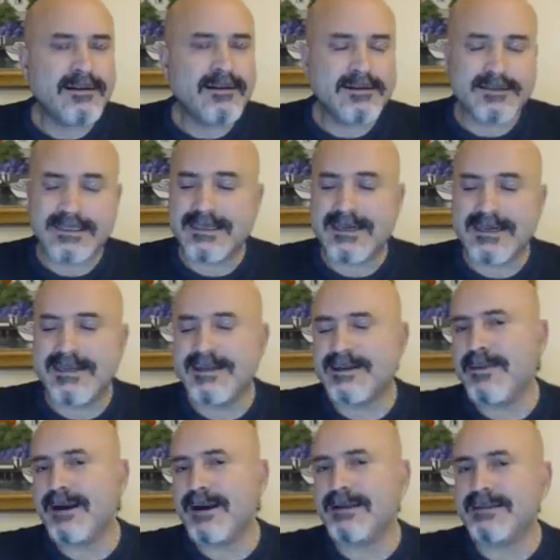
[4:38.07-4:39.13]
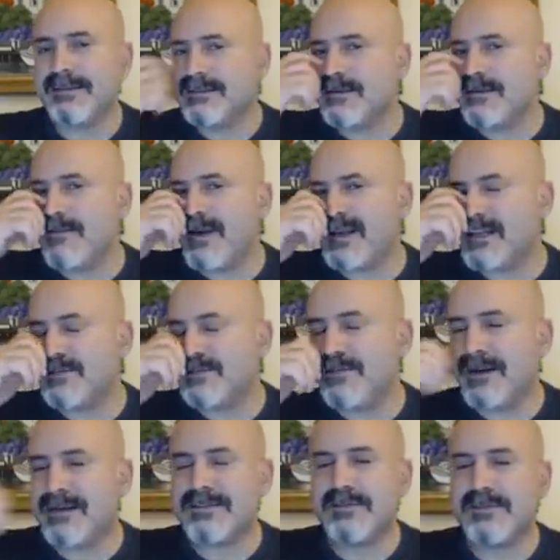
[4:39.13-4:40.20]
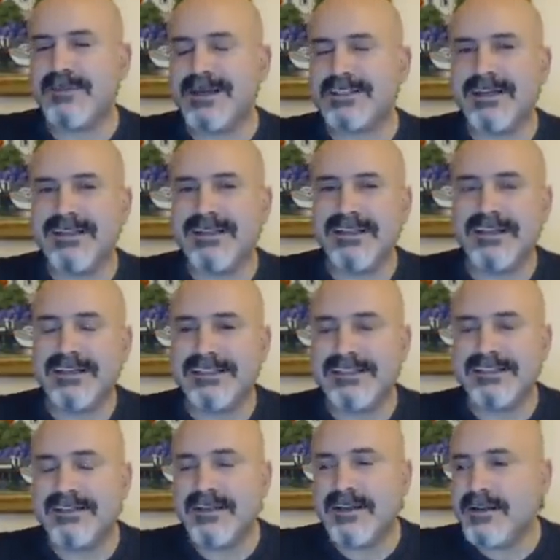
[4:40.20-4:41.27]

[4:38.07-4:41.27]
Detaylarına baktığınızda Merkez Bankası başkanlarının